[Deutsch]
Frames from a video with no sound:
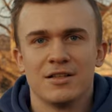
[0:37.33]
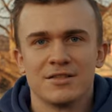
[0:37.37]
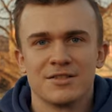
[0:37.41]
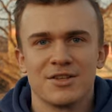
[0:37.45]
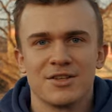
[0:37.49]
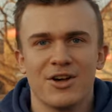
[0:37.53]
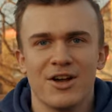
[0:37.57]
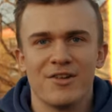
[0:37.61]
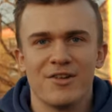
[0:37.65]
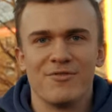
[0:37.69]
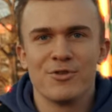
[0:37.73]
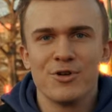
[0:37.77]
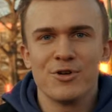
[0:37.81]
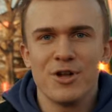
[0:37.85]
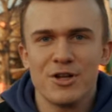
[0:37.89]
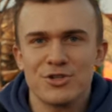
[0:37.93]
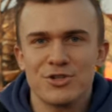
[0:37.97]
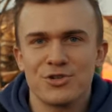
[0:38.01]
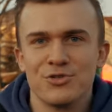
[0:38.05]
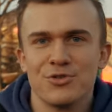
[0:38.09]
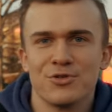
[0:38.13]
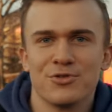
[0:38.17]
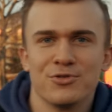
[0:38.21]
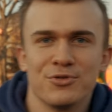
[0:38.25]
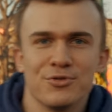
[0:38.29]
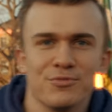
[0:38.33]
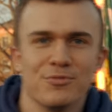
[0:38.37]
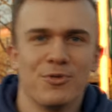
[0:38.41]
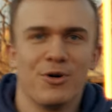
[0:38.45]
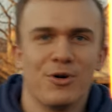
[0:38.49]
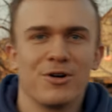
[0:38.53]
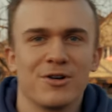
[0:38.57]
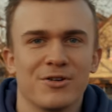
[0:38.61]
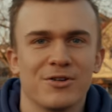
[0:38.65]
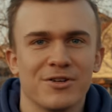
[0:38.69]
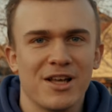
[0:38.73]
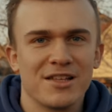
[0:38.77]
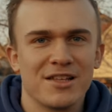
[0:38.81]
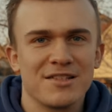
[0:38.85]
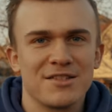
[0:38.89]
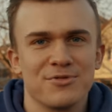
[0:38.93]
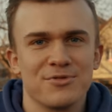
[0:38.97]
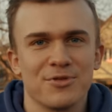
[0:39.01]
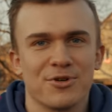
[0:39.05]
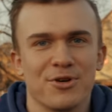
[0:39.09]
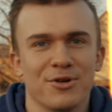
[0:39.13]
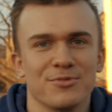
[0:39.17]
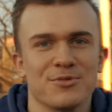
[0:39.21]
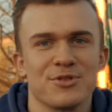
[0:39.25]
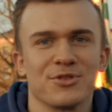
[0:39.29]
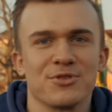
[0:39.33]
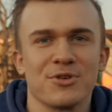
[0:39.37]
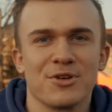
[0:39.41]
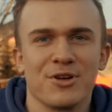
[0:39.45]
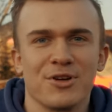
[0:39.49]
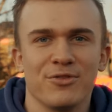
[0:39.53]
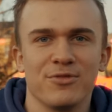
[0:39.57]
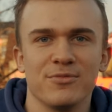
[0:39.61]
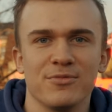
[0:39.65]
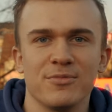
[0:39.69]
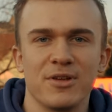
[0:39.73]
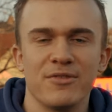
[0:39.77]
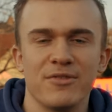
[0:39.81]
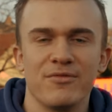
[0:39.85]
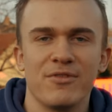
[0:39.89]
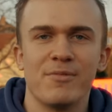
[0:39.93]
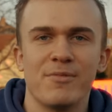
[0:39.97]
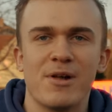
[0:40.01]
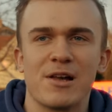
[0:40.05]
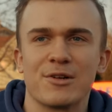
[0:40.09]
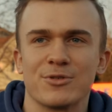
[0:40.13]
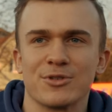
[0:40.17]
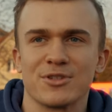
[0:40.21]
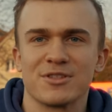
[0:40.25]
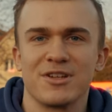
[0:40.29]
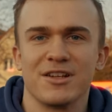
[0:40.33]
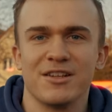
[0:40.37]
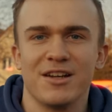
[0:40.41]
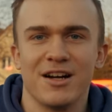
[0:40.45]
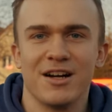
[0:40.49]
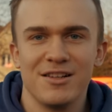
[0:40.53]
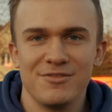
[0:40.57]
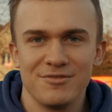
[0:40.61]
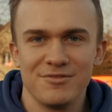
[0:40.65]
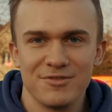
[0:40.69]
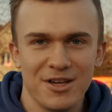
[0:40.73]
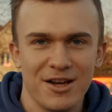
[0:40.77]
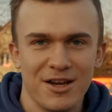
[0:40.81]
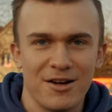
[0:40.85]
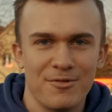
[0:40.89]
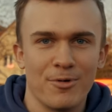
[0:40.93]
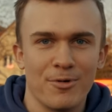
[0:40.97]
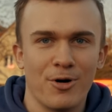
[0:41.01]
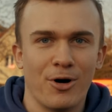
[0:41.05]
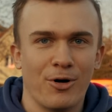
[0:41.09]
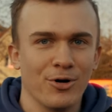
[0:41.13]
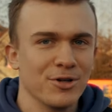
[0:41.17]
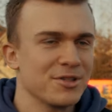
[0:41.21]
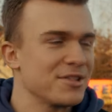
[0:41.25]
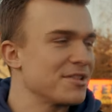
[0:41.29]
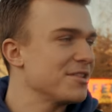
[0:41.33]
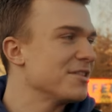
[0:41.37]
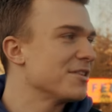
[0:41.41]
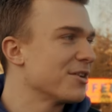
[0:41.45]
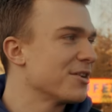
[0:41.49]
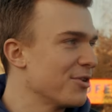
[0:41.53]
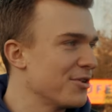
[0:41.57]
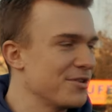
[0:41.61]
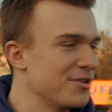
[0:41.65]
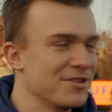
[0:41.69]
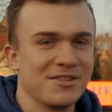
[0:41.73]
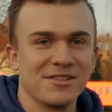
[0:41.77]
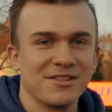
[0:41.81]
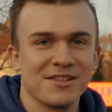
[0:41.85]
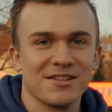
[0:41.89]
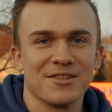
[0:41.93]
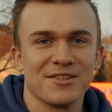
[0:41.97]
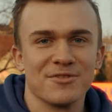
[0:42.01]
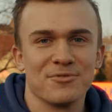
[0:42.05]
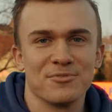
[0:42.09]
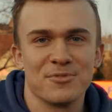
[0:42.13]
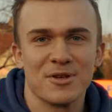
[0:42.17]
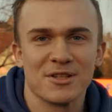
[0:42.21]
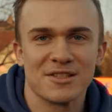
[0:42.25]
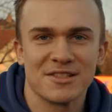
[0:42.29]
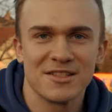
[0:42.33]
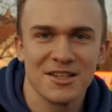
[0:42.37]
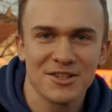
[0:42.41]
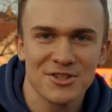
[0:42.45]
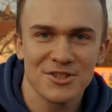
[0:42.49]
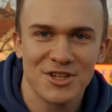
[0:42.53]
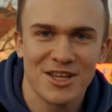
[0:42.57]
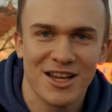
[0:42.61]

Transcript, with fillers: So, einen wunderschönen guten Morgen und herzlich willkommen zurück auf dem BMW Melkus Kanal. Wie ihr am Rauch sehen könnt, äh, mir ist tierisch